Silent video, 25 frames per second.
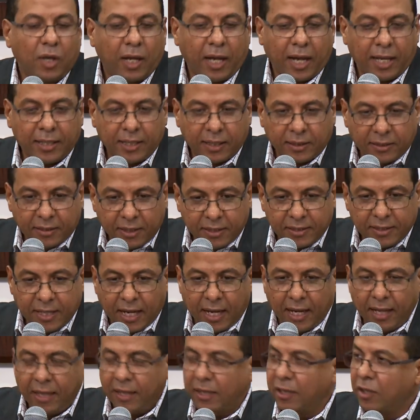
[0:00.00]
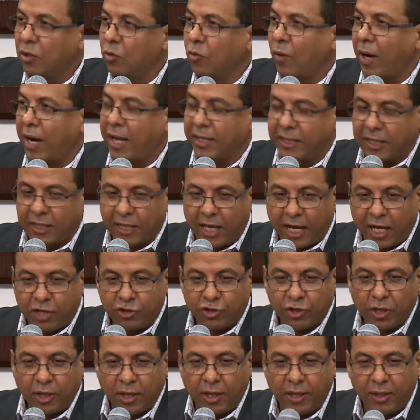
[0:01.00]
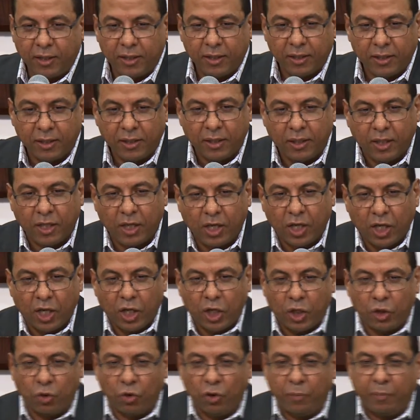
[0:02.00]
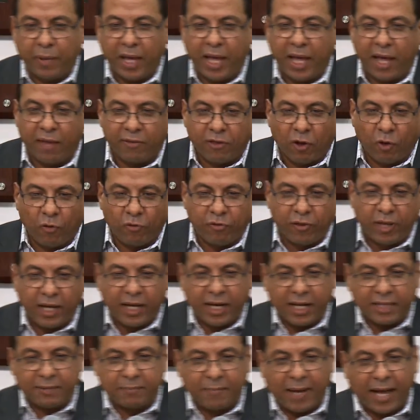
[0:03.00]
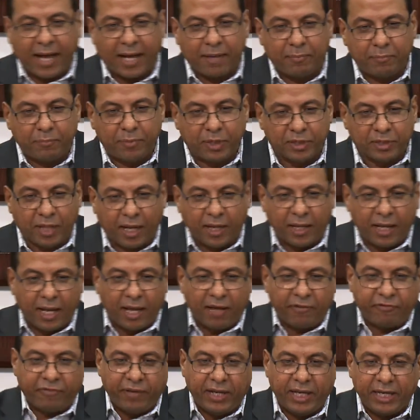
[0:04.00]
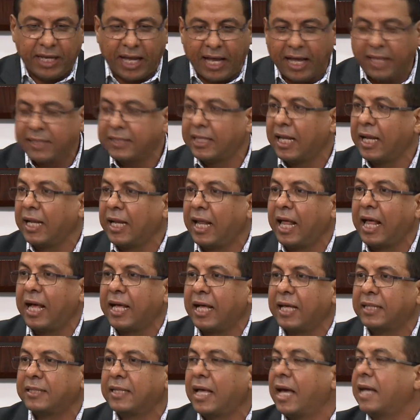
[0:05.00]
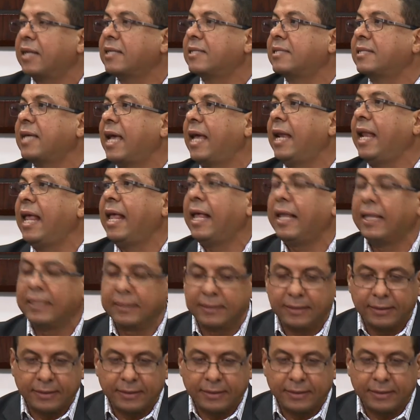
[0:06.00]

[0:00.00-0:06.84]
عدد تسعة وعدد عشرة يقول بهذا أظهرت محبة الله فينا أن الله قد أرسل